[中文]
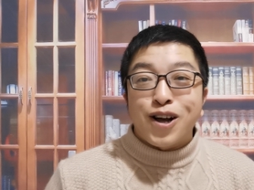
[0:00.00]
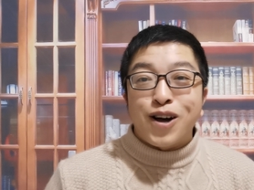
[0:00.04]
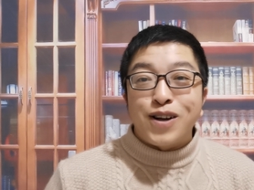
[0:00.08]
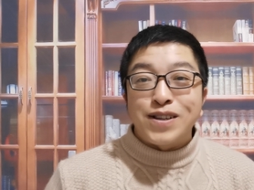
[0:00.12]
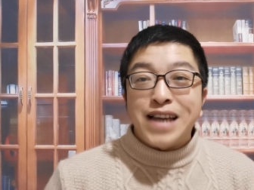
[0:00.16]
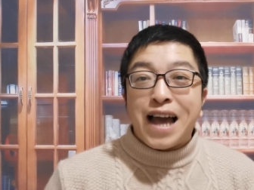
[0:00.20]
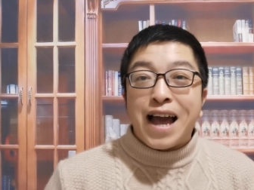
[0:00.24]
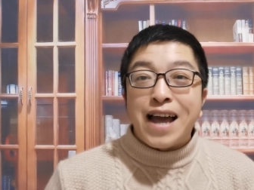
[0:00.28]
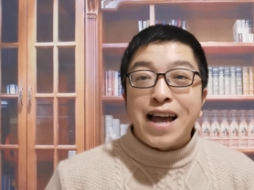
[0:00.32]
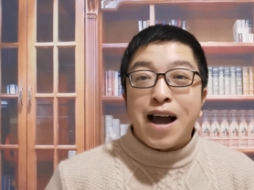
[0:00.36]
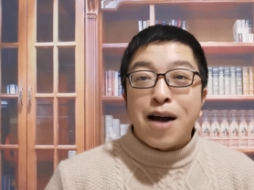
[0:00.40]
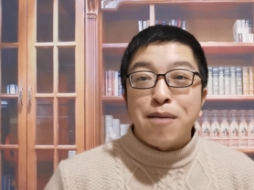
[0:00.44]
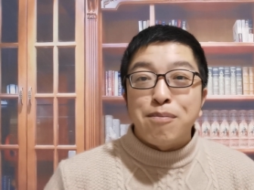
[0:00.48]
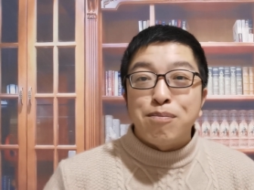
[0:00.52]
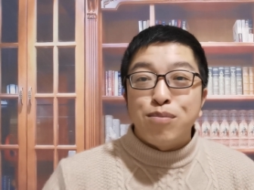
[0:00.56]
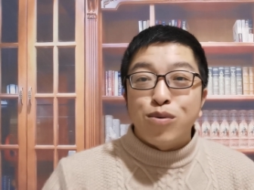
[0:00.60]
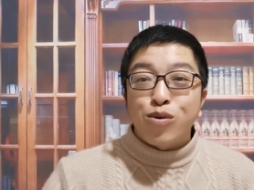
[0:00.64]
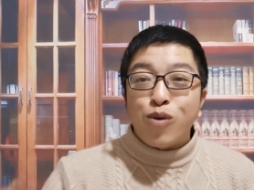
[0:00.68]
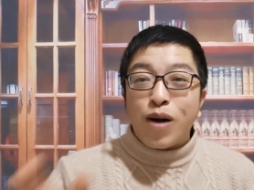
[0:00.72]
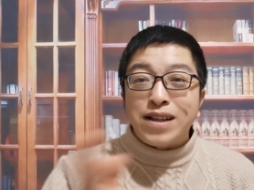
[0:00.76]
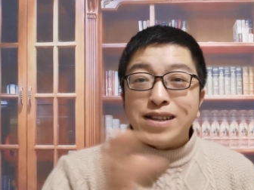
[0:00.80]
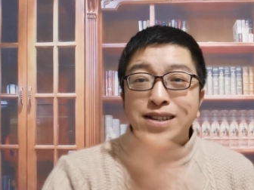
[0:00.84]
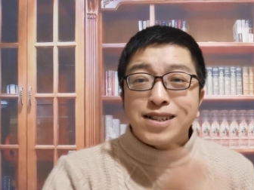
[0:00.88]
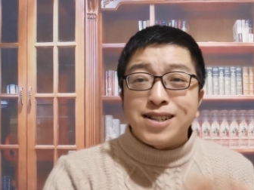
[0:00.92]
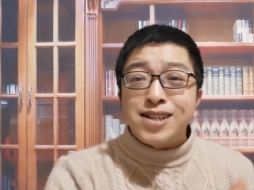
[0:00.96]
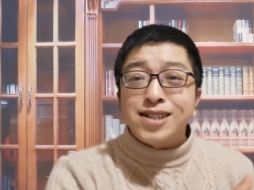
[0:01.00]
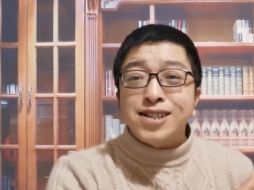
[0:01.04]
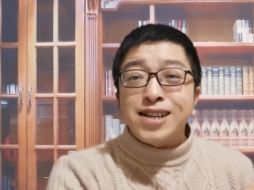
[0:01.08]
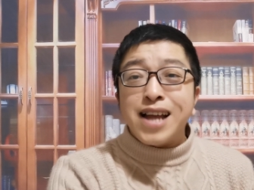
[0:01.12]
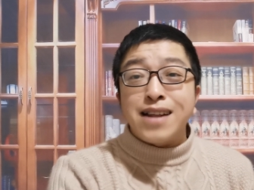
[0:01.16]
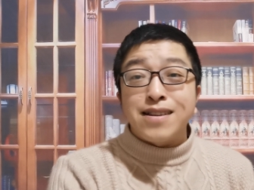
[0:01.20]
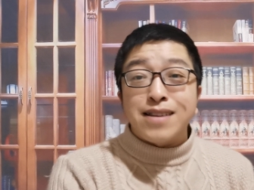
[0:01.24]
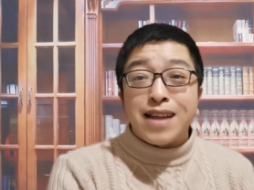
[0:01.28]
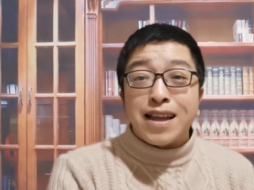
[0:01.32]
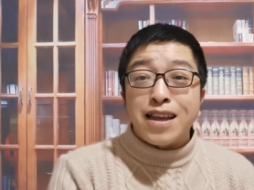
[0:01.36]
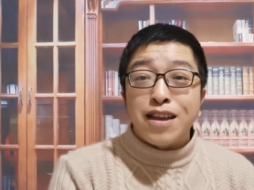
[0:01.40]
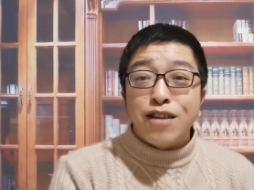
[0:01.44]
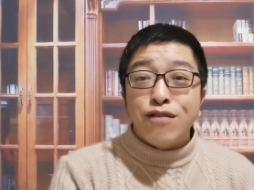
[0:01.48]
吵架呀，不管你是
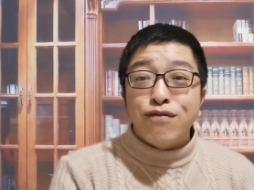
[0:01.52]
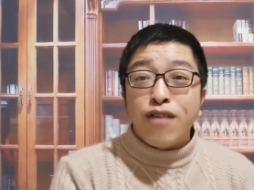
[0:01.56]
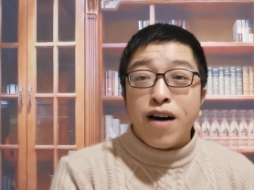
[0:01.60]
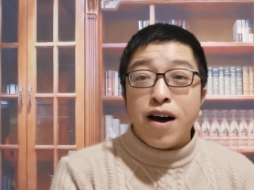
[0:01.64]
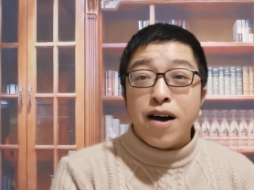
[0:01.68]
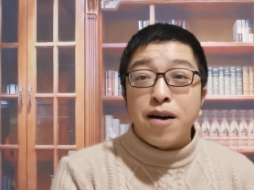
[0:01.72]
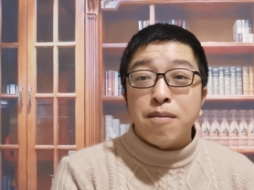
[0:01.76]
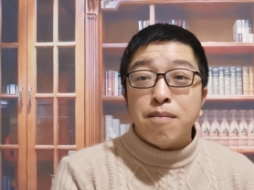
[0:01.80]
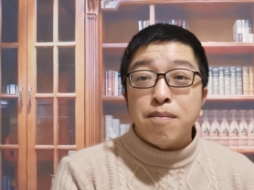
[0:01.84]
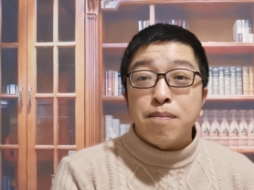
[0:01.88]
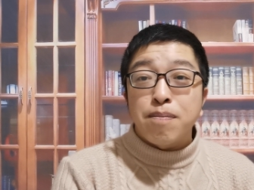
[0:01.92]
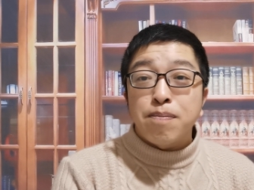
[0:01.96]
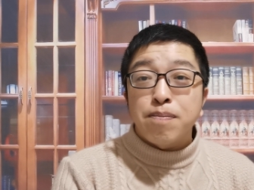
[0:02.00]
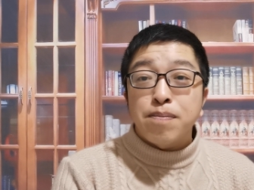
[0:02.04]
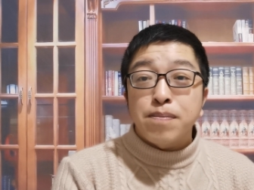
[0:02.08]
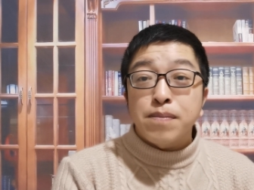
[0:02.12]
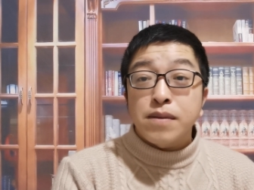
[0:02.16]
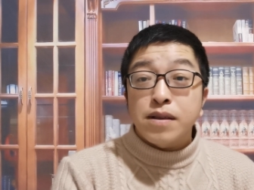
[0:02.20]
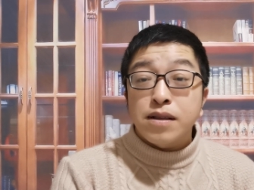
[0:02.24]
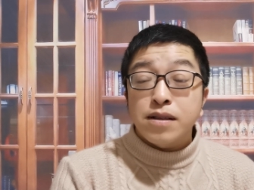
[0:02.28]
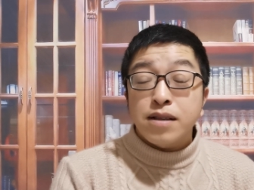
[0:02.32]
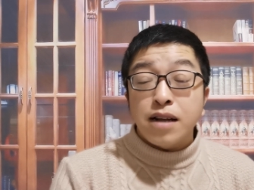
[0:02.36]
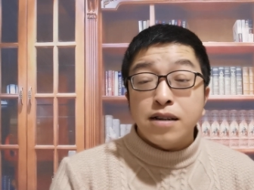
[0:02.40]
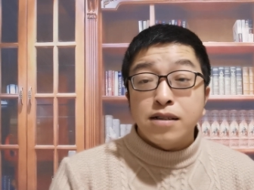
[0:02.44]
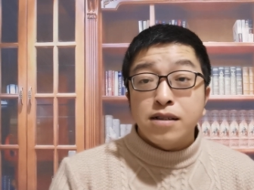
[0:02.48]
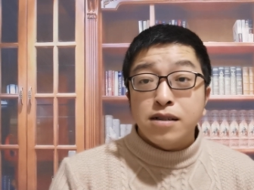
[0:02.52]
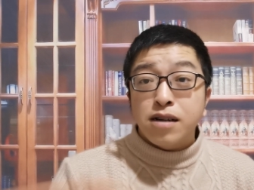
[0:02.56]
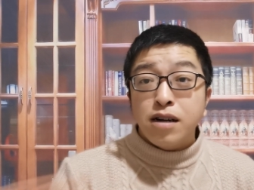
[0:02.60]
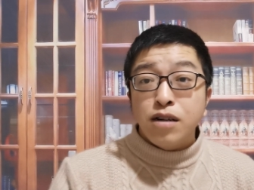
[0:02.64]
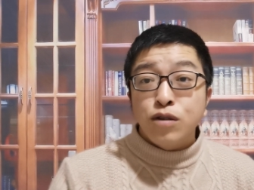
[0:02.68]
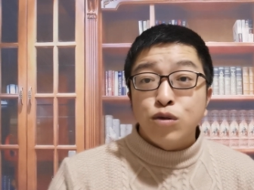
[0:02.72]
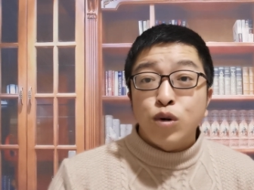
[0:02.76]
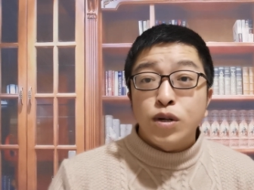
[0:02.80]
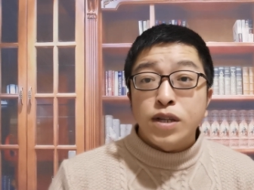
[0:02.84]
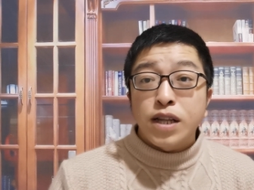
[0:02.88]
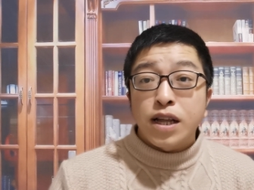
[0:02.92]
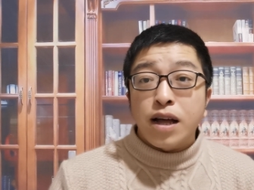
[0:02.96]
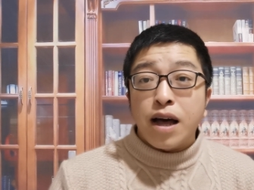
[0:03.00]
站哪一方，但是
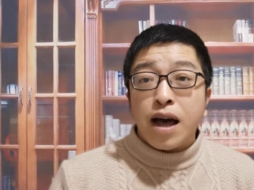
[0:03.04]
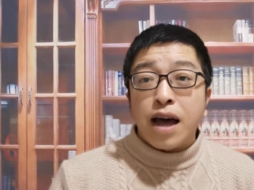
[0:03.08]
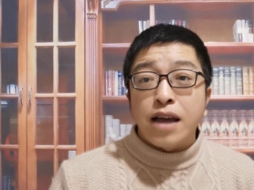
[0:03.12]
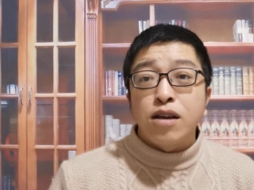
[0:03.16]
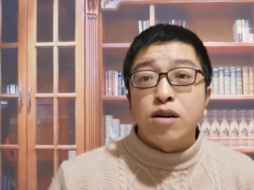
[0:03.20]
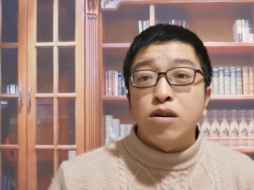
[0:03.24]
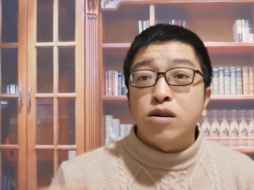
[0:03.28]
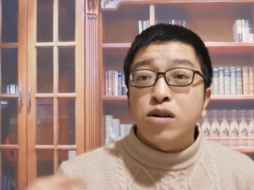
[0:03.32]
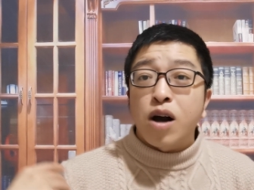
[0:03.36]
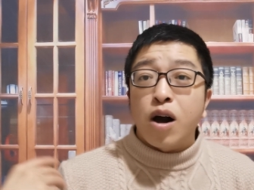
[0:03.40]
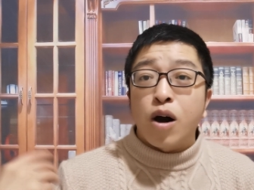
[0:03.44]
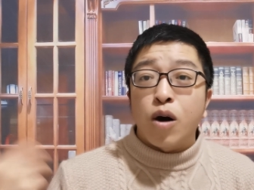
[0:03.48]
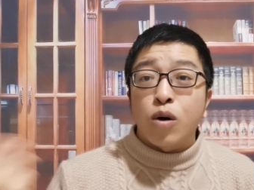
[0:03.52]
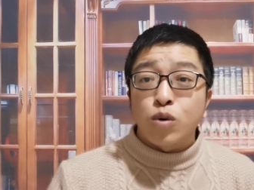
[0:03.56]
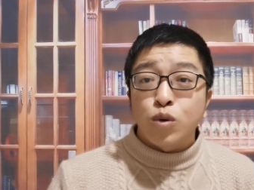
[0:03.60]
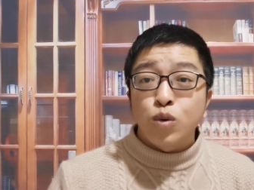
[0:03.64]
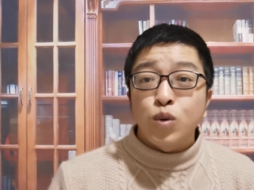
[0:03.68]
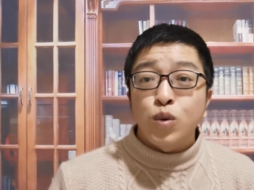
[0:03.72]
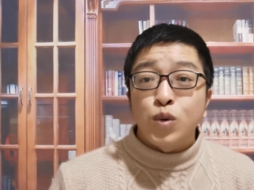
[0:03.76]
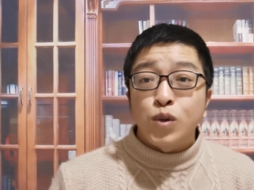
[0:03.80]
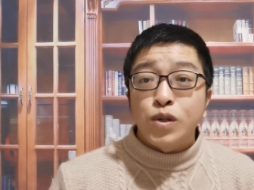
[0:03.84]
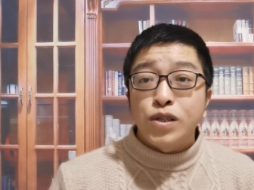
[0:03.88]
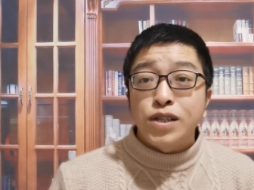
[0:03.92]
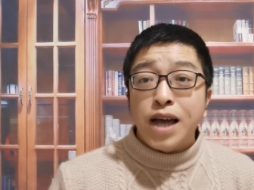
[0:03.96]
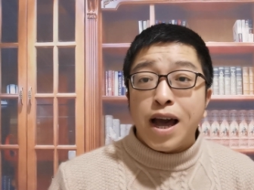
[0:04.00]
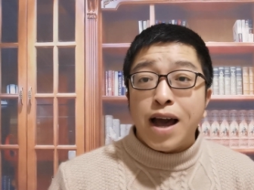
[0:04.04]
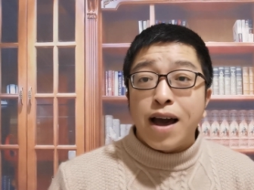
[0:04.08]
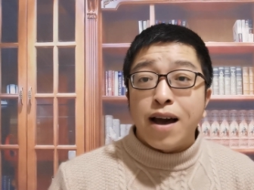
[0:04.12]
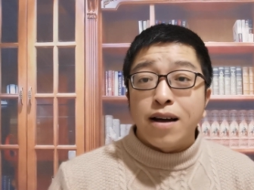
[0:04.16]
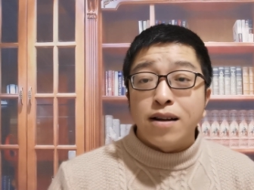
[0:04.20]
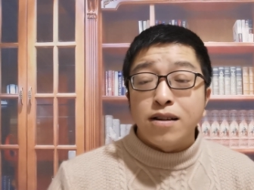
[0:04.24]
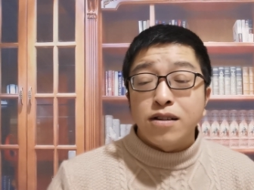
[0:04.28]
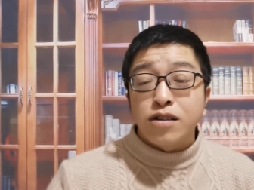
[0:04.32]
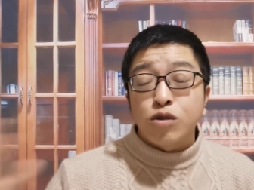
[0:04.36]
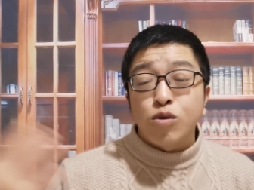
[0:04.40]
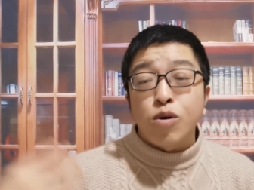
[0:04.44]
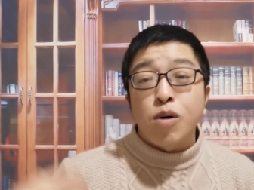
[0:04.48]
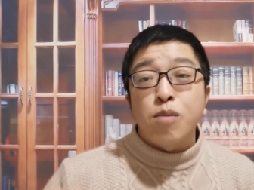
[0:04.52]
更多呢还要考虑一
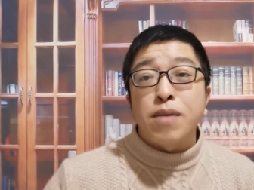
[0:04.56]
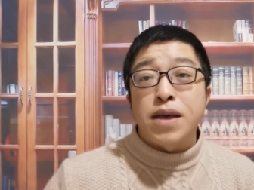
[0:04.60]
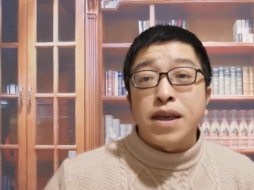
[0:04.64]
下，对吧？